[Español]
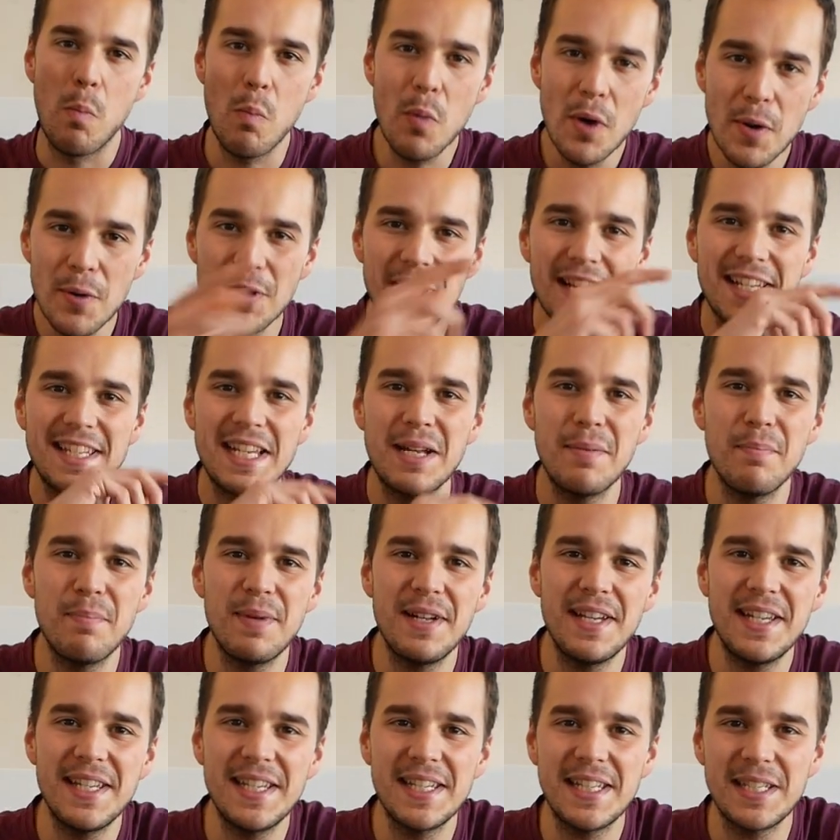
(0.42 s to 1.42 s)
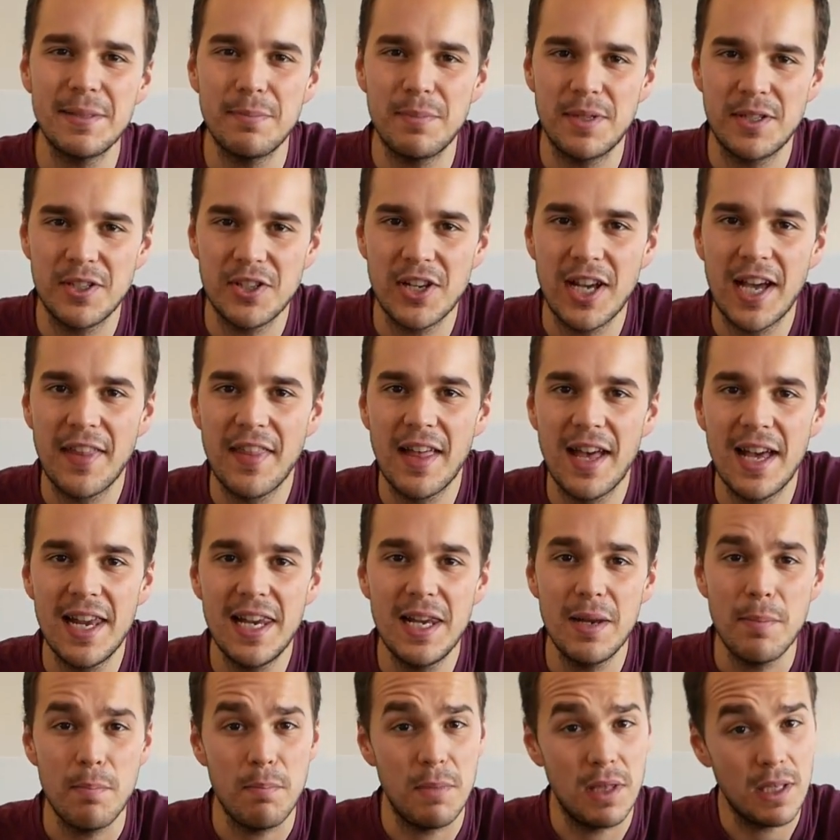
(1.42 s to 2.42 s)
Muy buenas jumpers, bienvenidos al
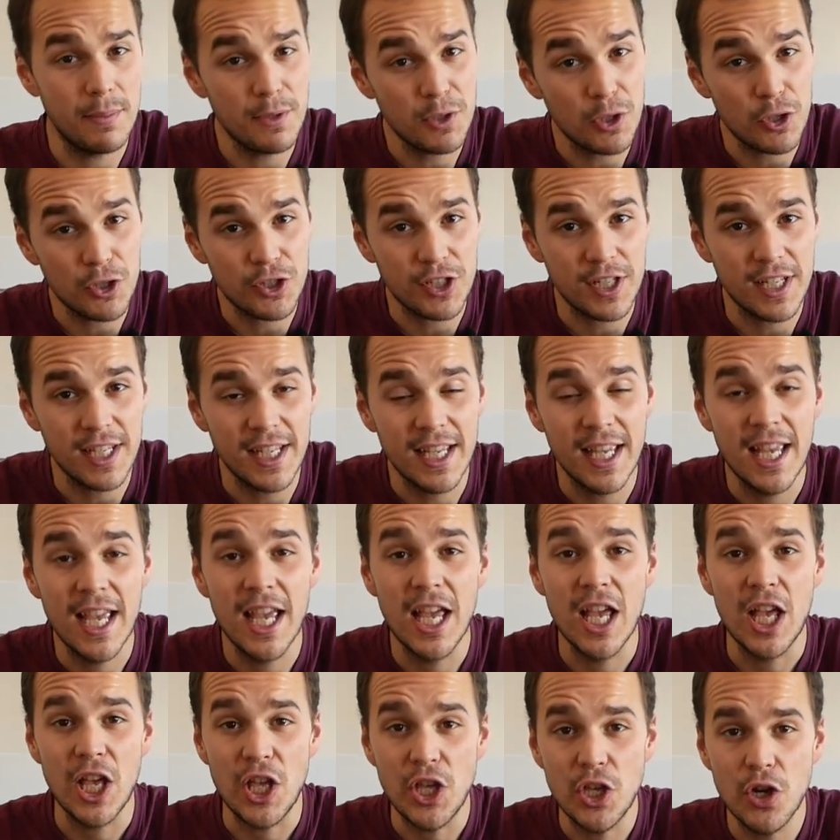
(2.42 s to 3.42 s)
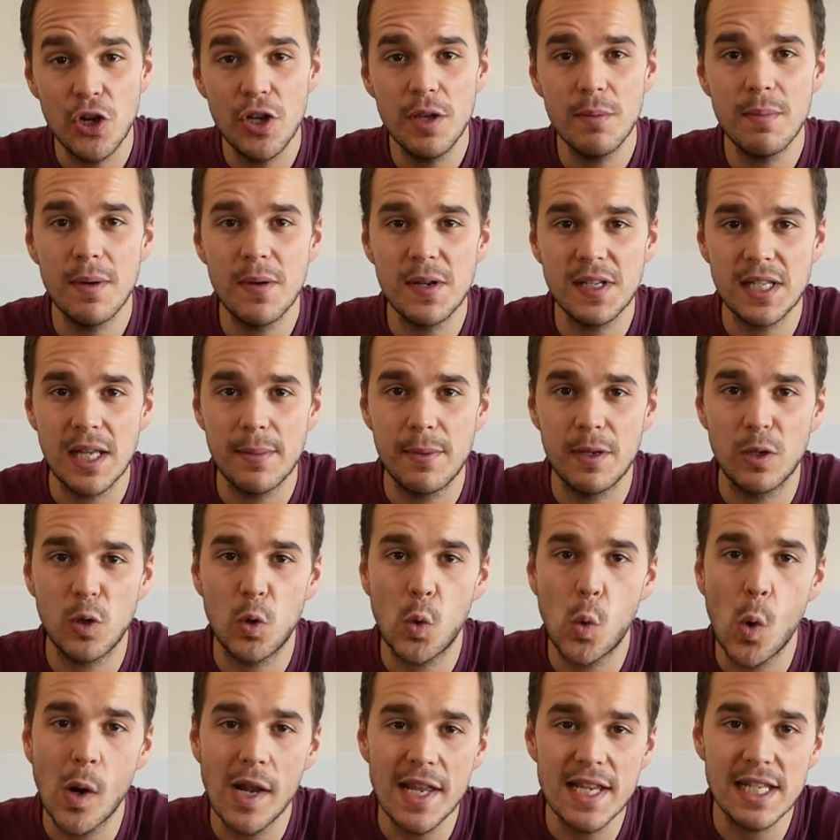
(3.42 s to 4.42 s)
canal, mi nombre es José y hoy vamos a
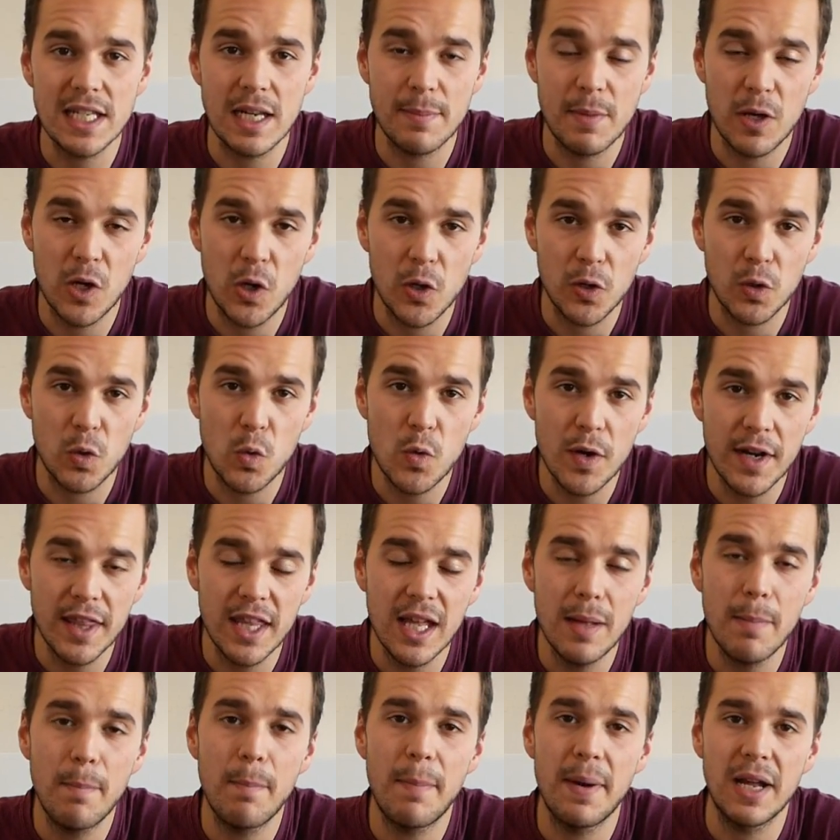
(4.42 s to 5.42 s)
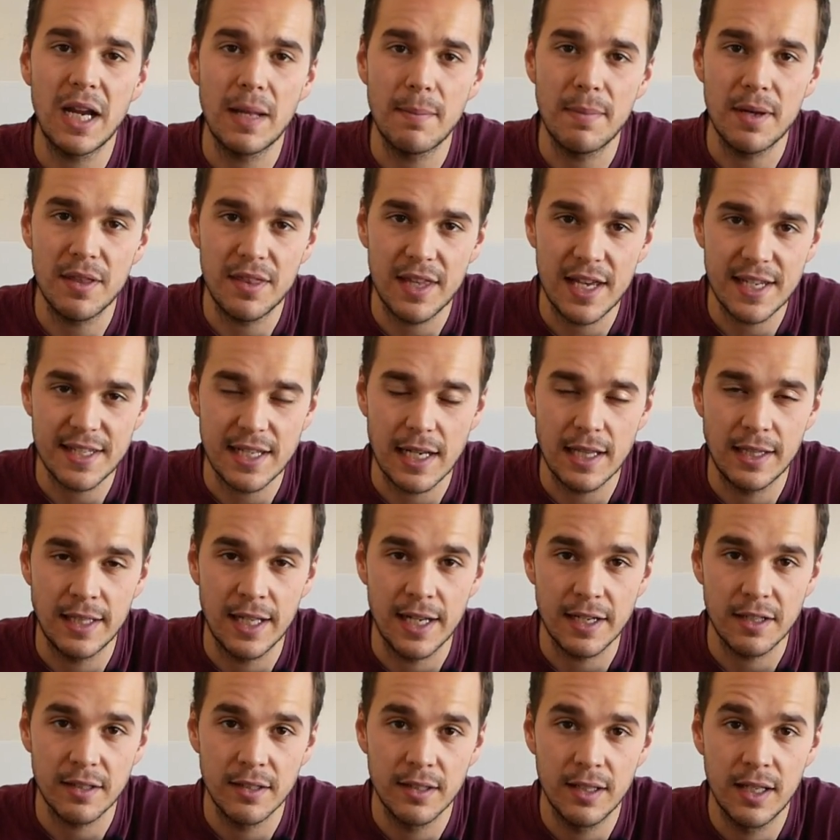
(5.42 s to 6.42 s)
ver cuál es la mejor cuerda para empezar a
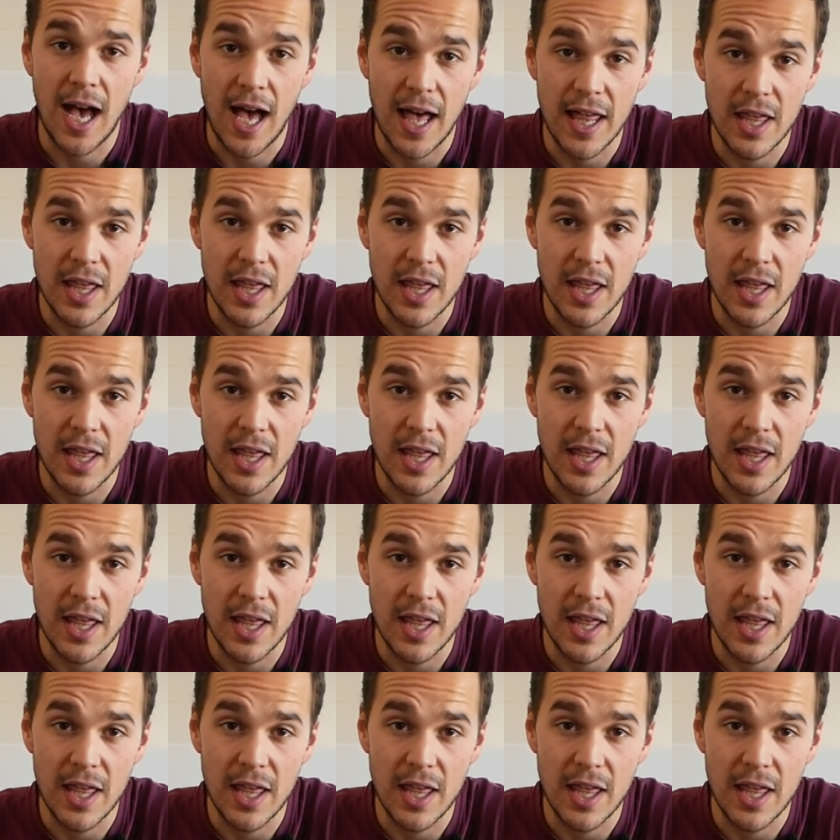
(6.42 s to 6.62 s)
saltar.